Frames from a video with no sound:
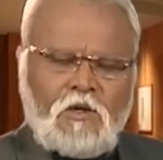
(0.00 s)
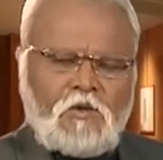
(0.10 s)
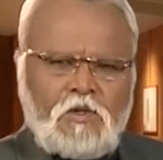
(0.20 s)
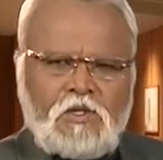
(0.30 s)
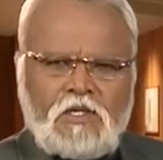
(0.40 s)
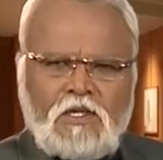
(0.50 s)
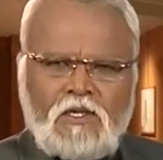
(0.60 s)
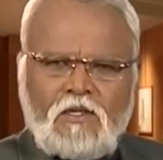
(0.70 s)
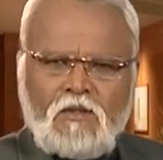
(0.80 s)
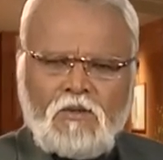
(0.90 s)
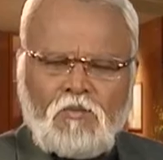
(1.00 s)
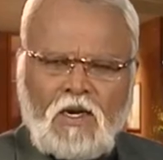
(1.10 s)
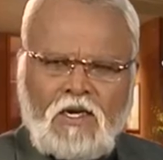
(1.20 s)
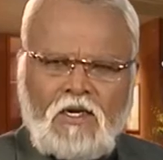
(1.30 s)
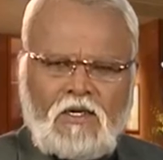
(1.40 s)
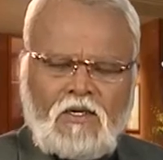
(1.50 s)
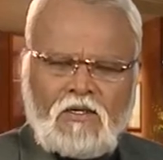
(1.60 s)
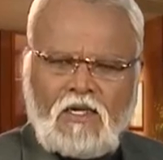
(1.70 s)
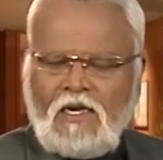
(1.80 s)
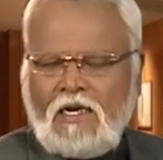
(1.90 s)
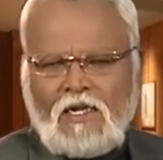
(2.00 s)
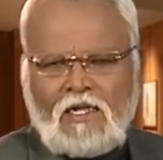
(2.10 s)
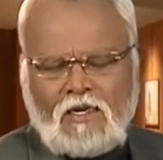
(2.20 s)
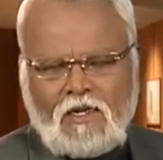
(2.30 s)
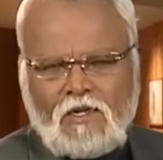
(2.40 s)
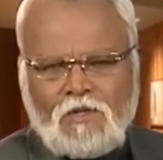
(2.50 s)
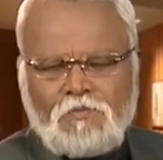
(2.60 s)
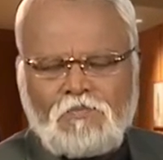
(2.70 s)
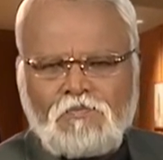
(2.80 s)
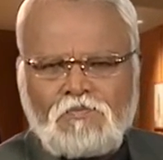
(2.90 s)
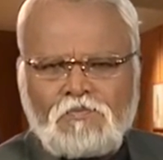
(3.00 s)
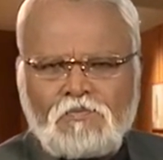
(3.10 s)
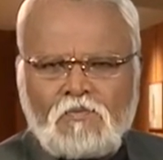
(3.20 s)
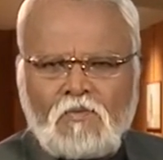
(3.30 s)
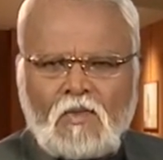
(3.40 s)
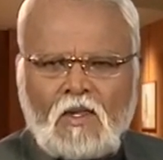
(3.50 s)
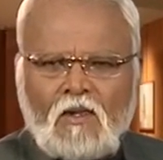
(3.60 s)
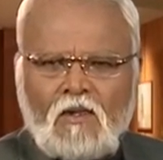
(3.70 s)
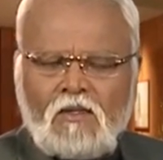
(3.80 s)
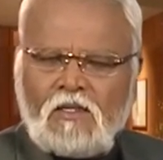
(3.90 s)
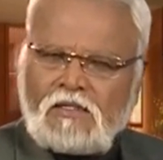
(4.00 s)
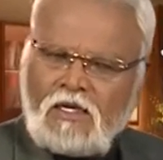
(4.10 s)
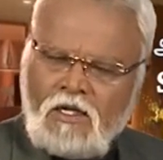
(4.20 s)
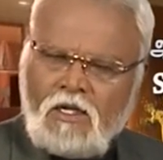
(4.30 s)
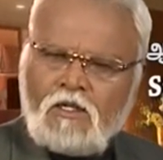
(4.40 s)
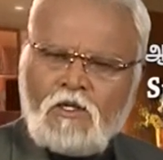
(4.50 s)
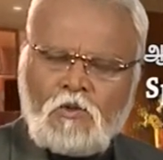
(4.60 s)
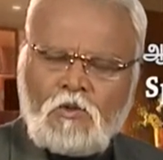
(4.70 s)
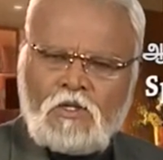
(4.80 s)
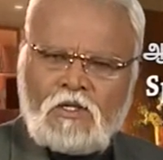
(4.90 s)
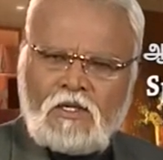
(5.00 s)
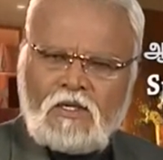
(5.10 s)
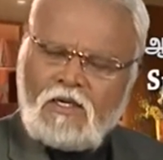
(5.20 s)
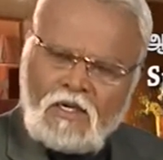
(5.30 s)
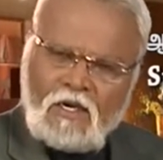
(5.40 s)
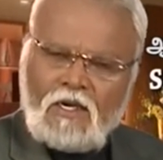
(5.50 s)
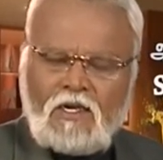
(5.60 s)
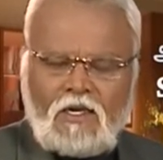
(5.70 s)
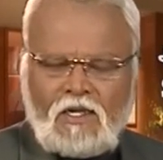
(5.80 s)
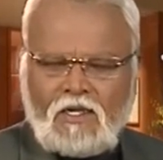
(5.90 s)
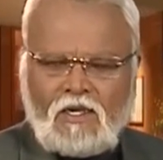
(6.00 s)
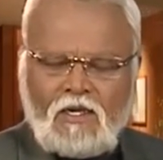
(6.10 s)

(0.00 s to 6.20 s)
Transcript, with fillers: மனிதனை குறித்து மக்கள் என்ன நினைக்கிறாங்க இந்த சரீரத்தை குறித்து நீங்கள் என்ன